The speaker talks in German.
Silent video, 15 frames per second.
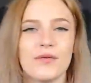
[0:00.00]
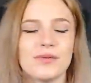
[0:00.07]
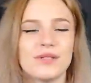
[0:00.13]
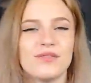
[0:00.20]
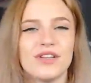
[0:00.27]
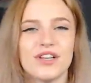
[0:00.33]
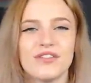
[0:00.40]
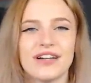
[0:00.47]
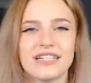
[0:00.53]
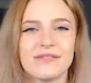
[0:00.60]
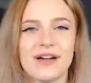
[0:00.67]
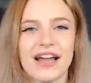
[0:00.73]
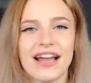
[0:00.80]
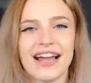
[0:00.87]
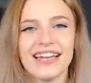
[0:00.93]
wir mit dem Video
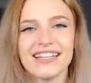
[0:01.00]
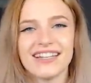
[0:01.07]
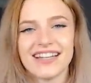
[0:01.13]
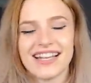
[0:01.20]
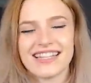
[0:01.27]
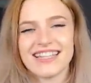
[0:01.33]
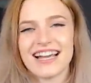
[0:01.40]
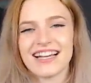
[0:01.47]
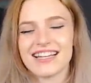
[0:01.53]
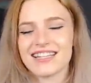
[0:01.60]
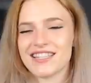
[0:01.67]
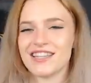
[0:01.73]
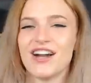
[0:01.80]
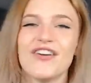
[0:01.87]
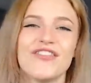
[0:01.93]
weitermachen, kann ich euch jetzt sagen, dass
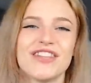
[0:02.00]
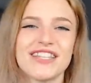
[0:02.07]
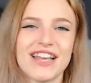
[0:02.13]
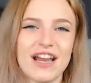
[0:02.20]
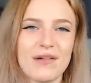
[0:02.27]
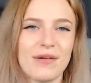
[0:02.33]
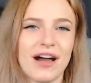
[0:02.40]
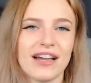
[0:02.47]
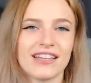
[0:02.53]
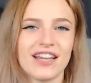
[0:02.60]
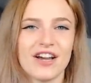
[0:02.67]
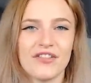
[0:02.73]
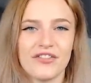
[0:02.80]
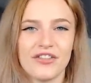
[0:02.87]
ich offizieller Partner